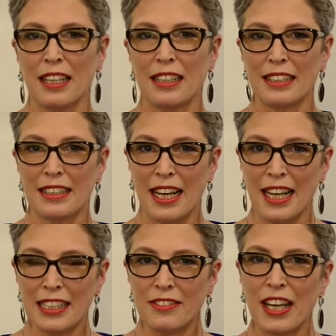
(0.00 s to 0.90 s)
Das
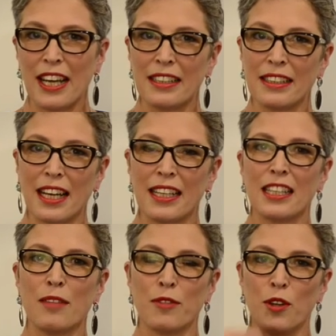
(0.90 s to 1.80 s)
heißt, wir hätten
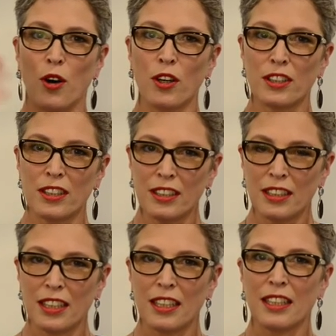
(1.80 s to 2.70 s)
dann im Norden
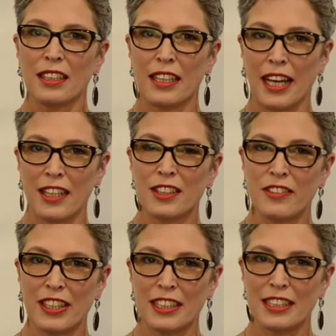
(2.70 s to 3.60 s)
den
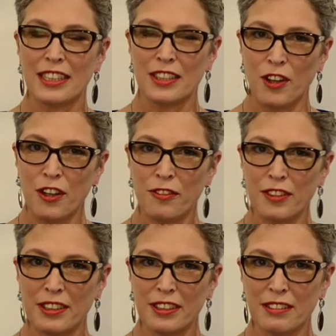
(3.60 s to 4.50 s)
21.12.,
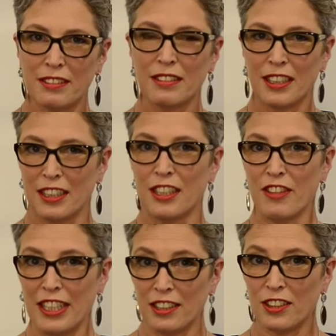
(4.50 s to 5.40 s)
also
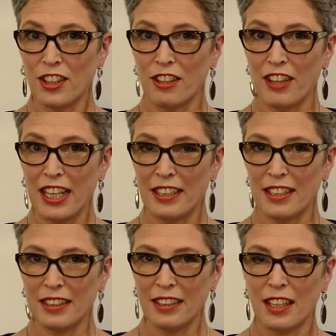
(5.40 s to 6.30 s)
die
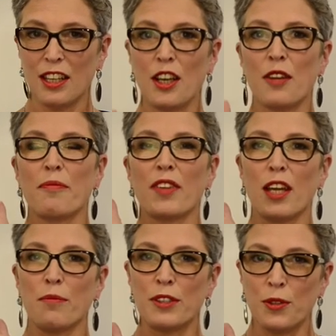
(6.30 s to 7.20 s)
Wintersonnenwende,
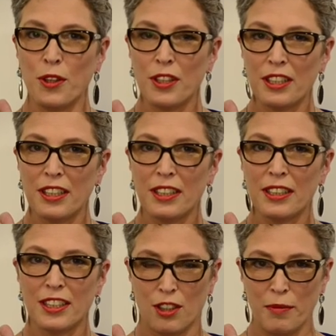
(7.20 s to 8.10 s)
im
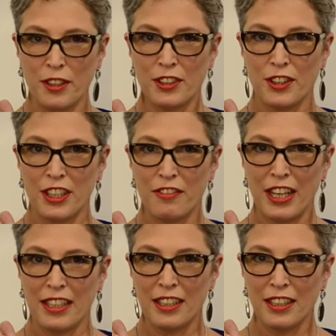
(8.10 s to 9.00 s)
Süden die
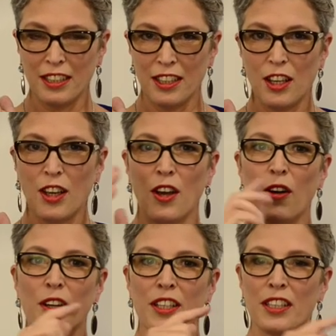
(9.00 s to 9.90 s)
Sommersonnenwende
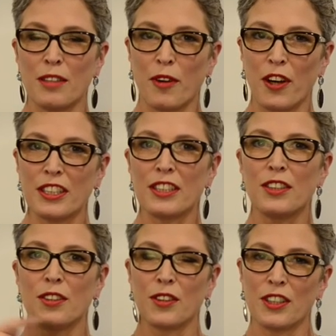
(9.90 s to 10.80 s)
und im
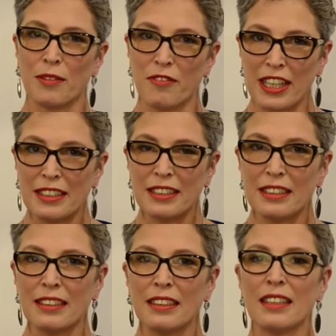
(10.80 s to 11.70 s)
Osten und im
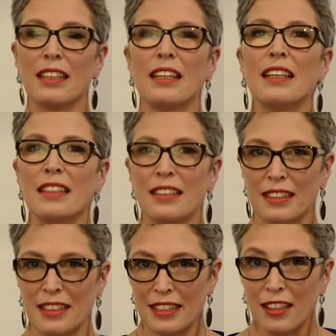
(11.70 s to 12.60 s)
Westen
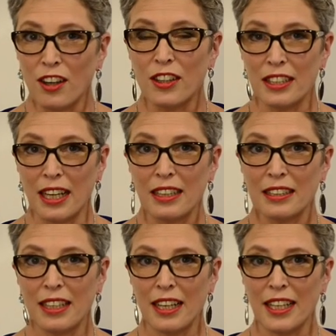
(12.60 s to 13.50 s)
die Tag und
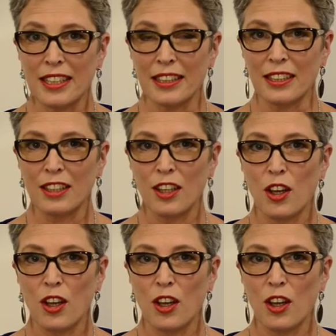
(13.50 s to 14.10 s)
Nacht gleichen.